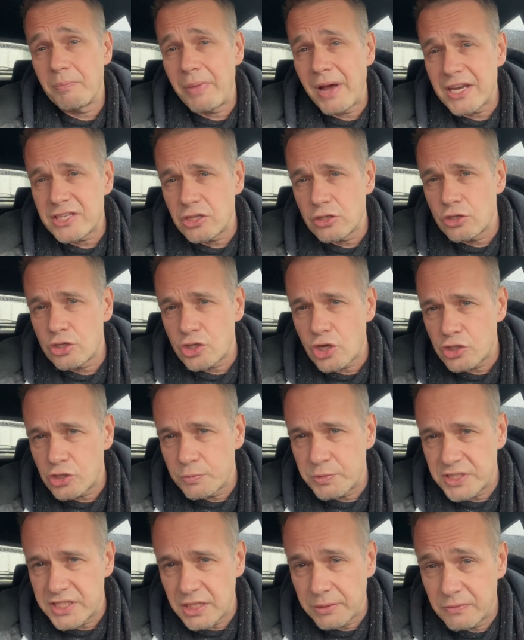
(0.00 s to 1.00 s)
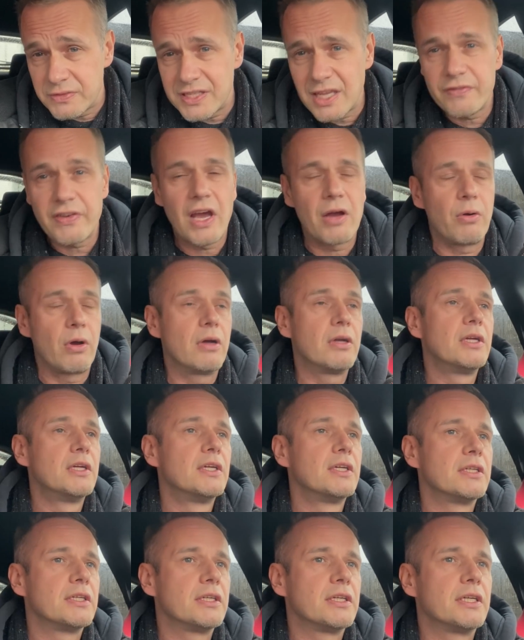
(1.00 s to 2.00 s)
bardzo dużo osób się za nim stawiało,
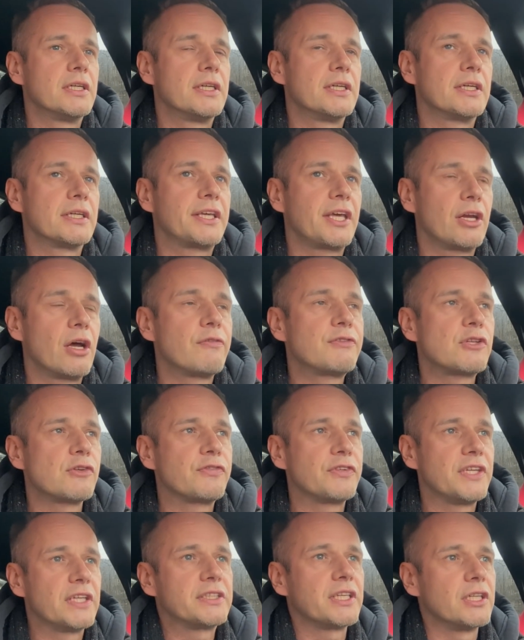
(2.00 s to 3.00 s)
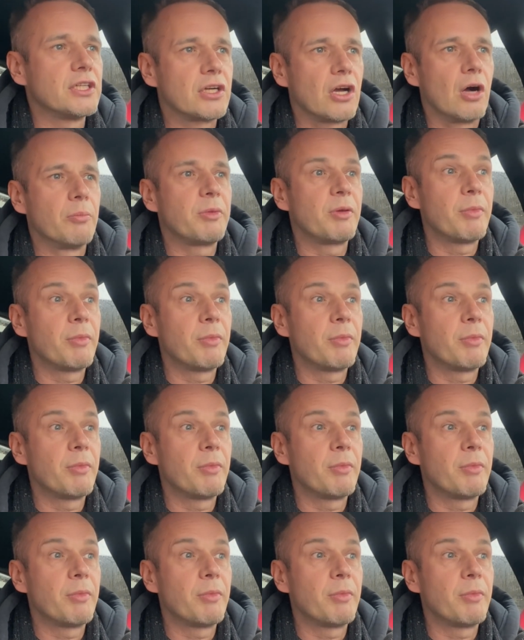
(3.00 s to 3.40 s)
e, kierowców i nie tylko.